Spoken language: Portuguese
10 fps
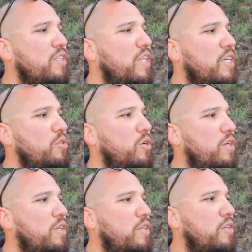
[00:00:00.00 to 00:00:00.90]

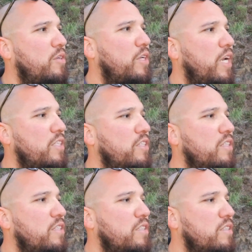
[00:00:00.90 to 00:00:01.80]

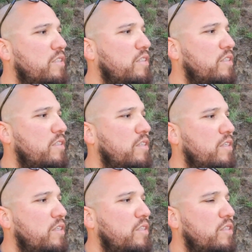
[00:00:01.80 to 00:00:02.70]
Tecnocrática.
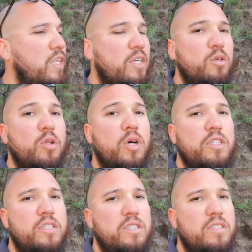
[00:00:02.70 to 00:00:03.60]
Tecnológica.
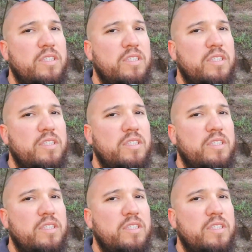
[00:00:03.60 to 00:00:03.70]
Tecnológica.